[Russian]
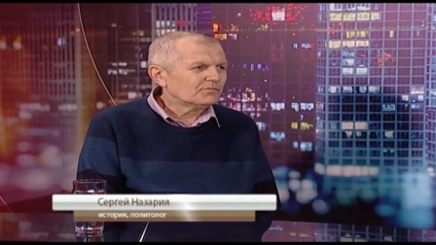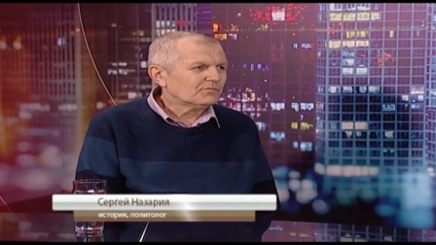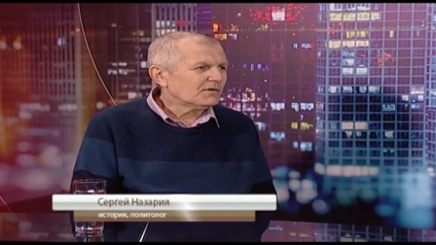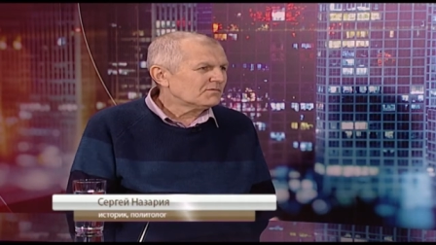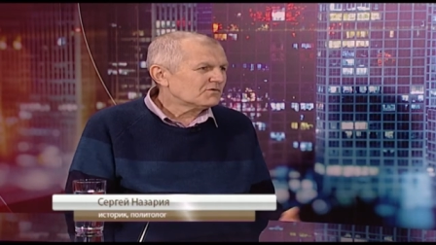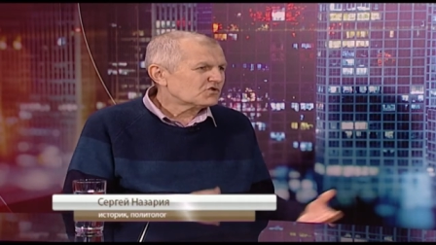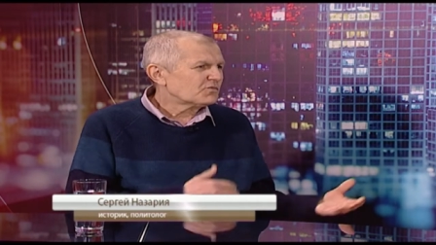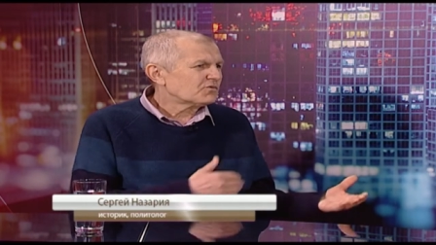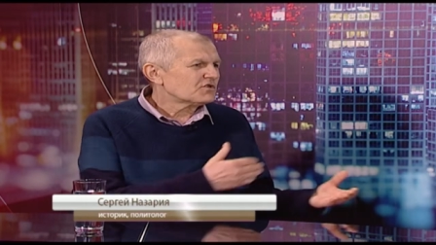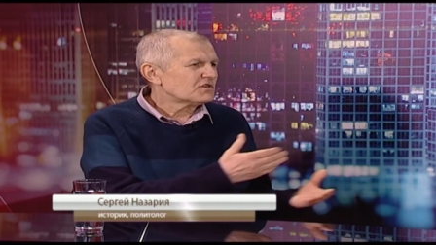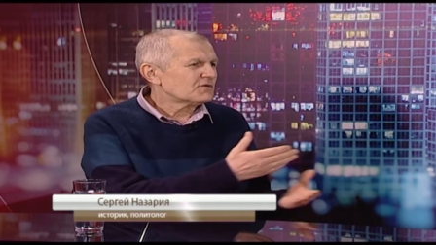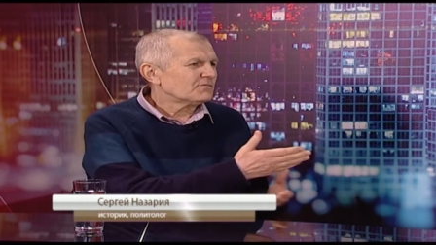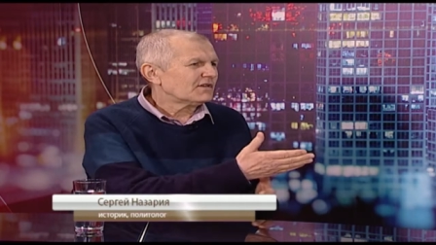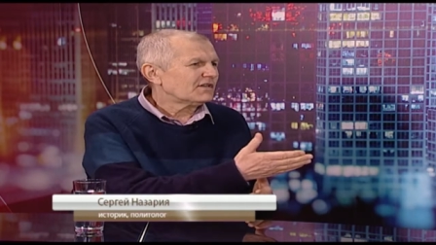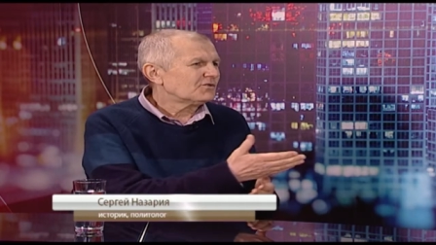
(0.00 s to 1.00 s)
мы, между
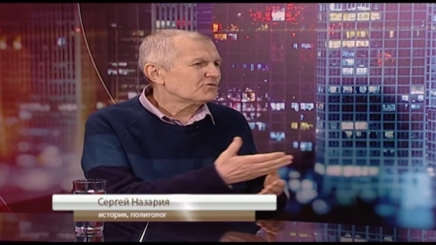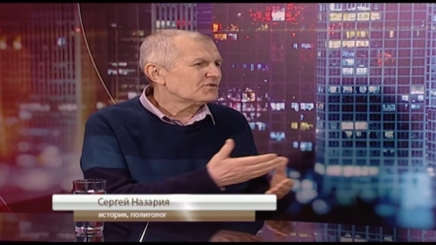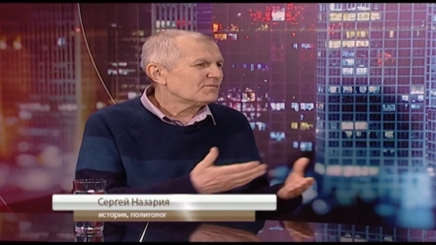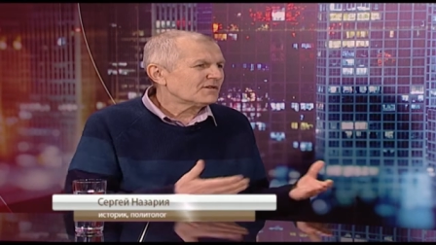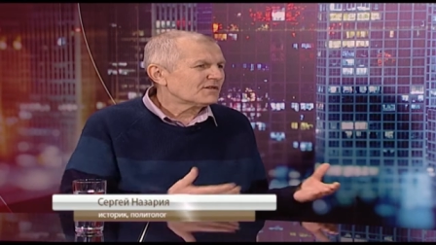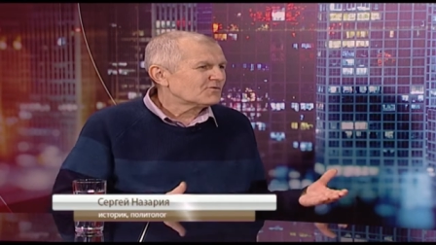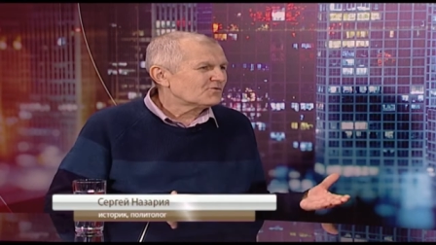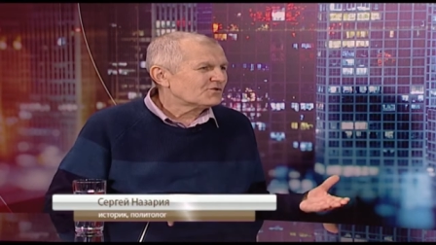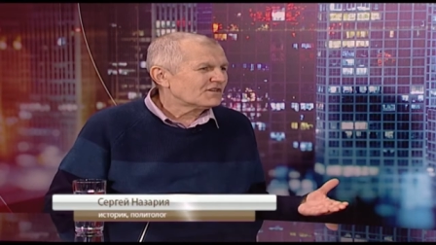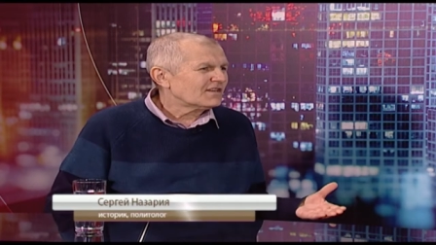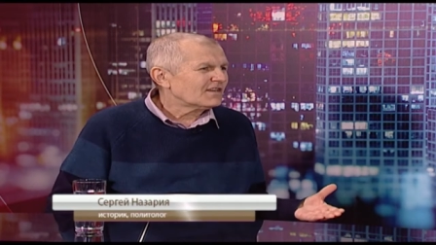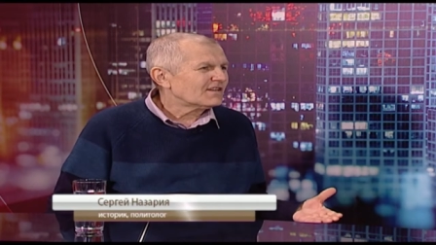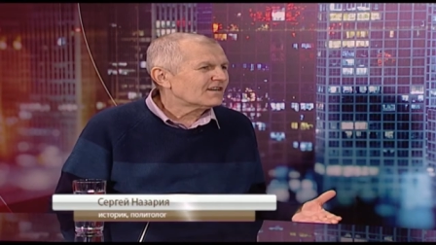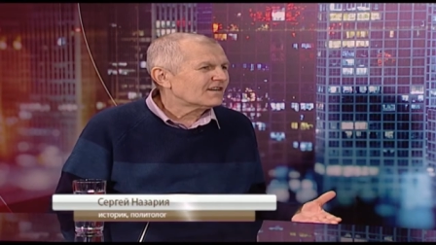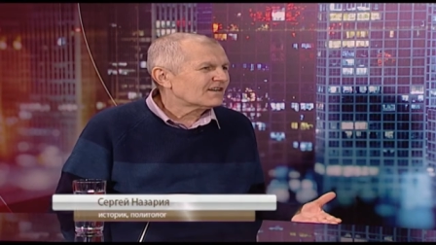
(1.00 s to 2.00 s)
прочим, эту тематику уже
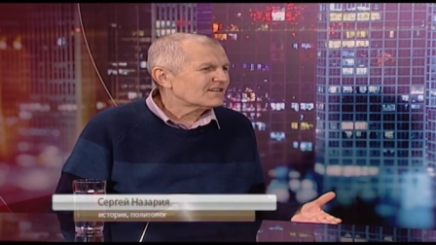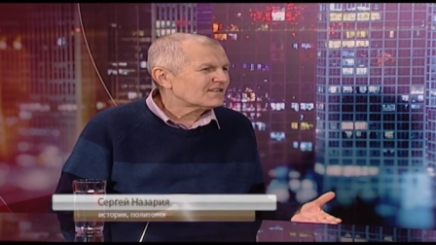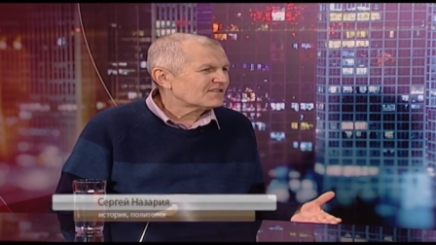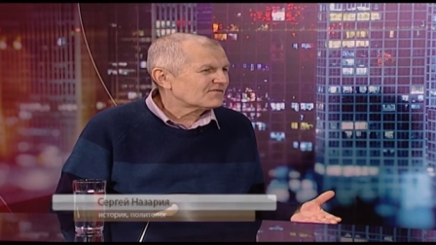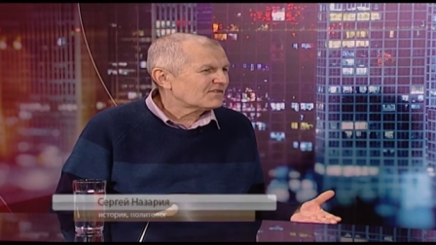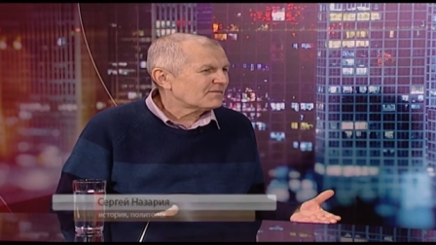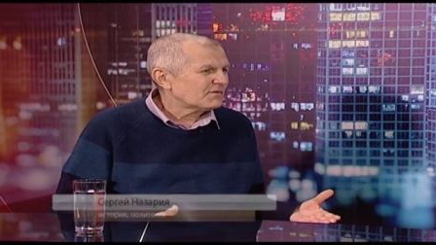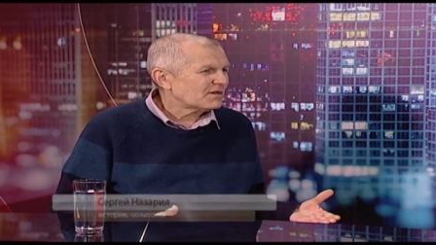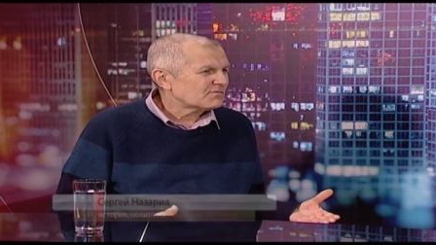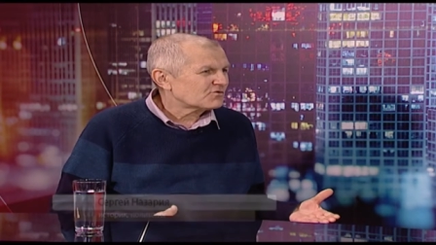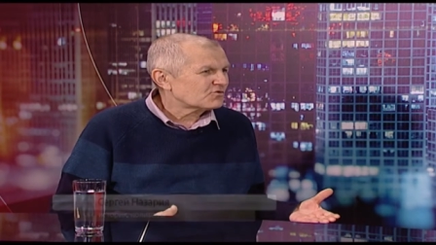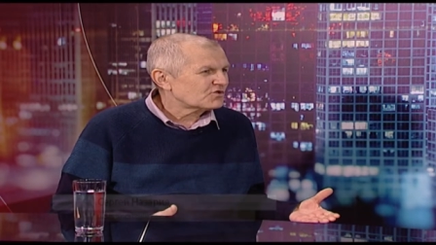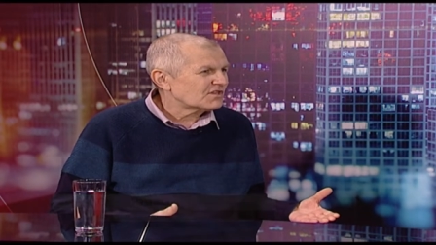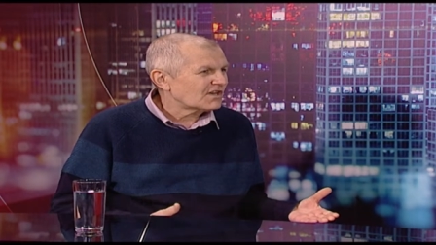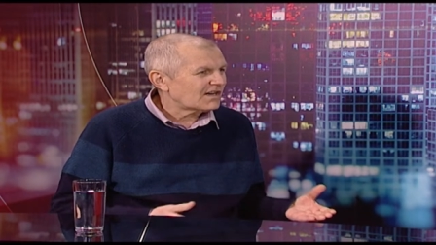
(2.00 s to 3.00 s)
неоднократно с вами
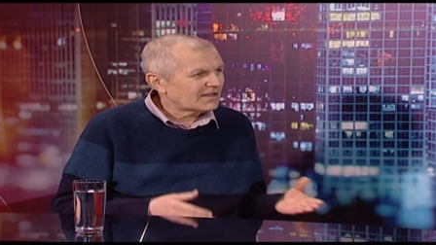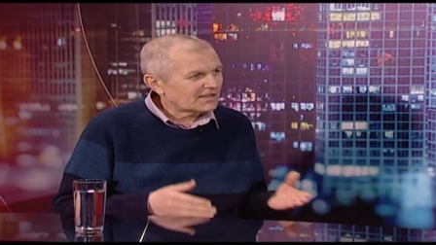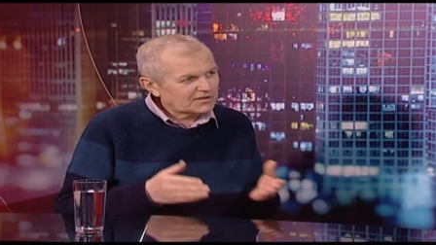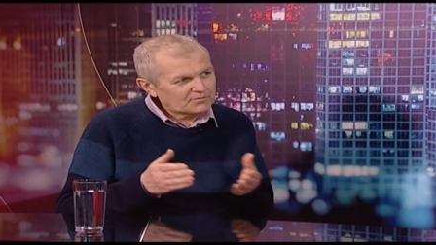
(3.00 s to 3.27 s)
обсуждали.